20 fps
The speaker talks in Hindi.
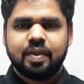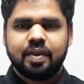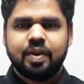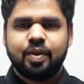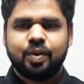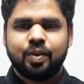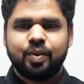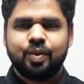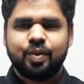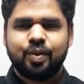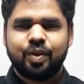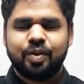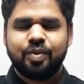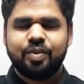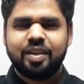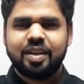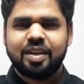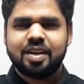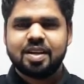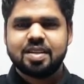हेलो गुड
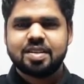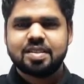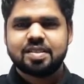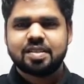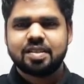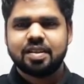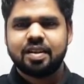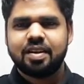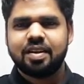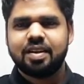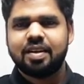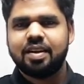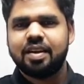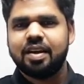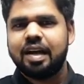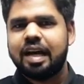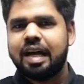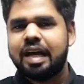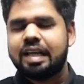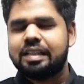इवनिंग गाइस
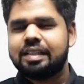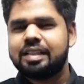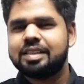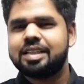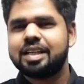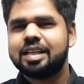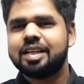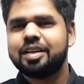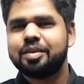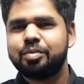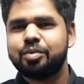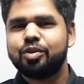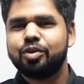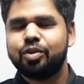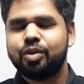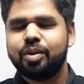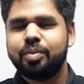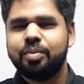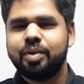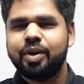जैसा कि हम
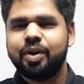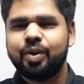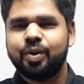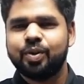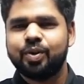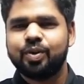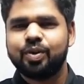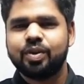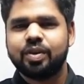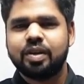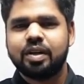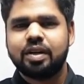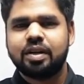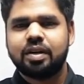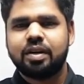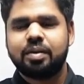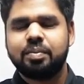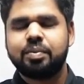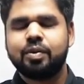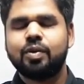लोगों ने वीडियो
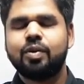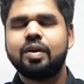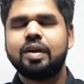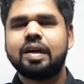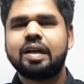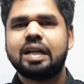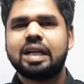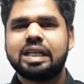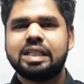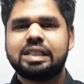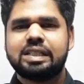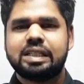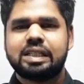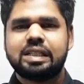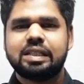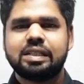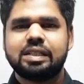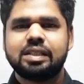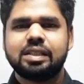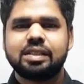अपलोड uh, करना
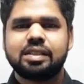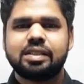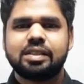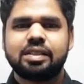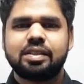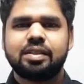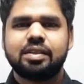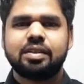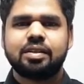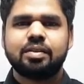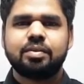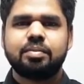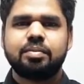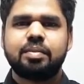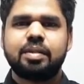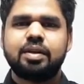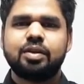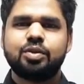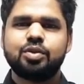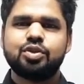स्टार्ट किया था
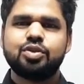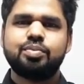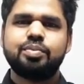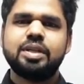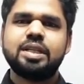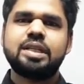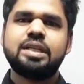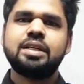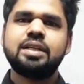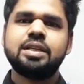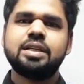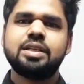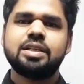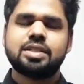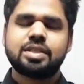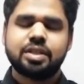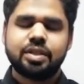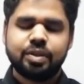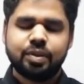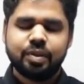बट कुछ बिजी
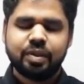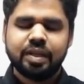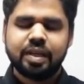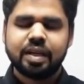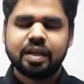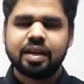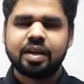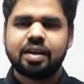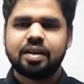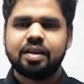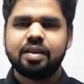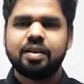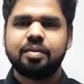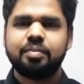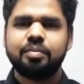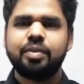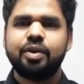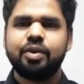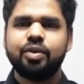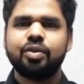शेड्यूल के कारण
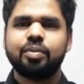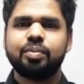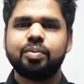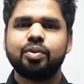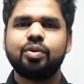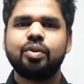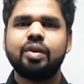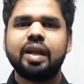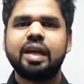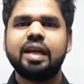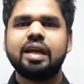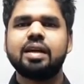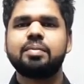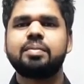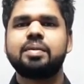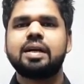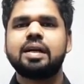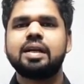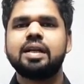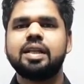हम वीडियो अपलोड नहीं कर
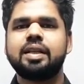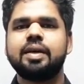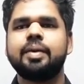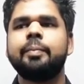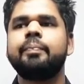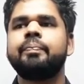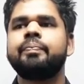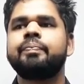पा रहे थे